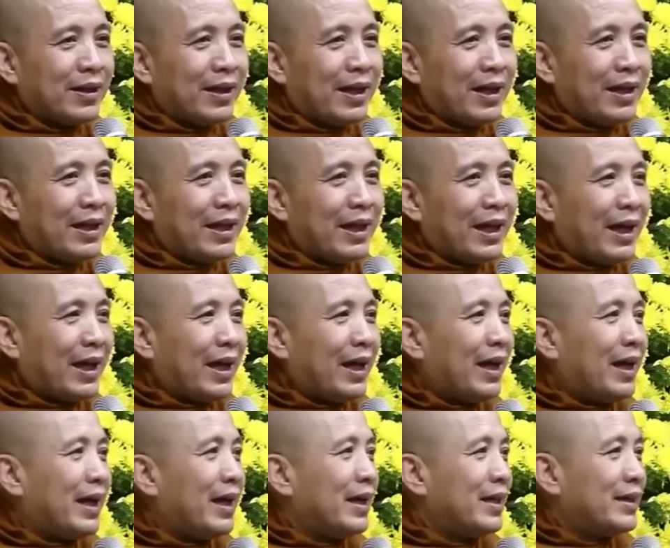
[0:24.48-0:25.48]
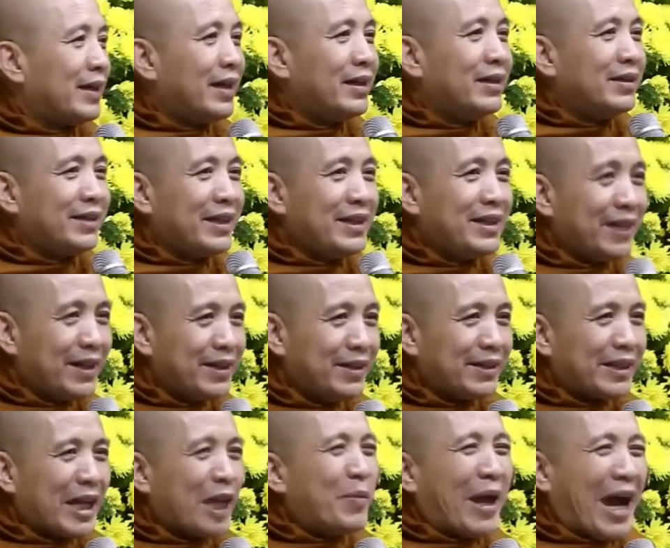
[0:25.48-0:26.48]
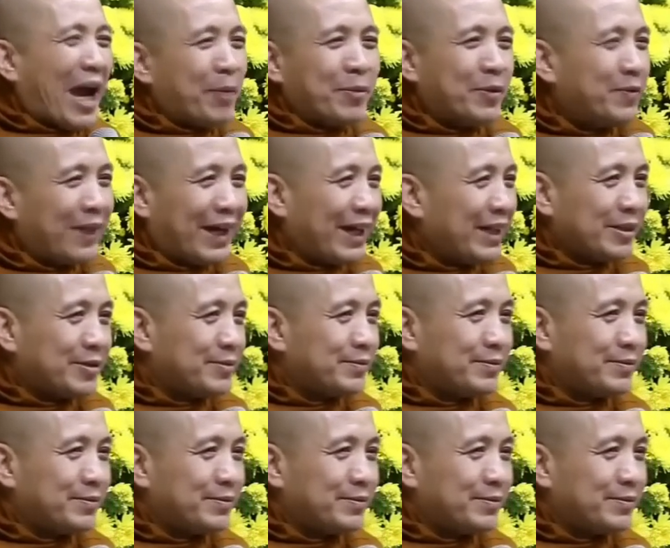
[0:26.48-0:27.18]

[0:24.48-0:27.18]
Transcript: hay là thân tí thình tam hạp không phải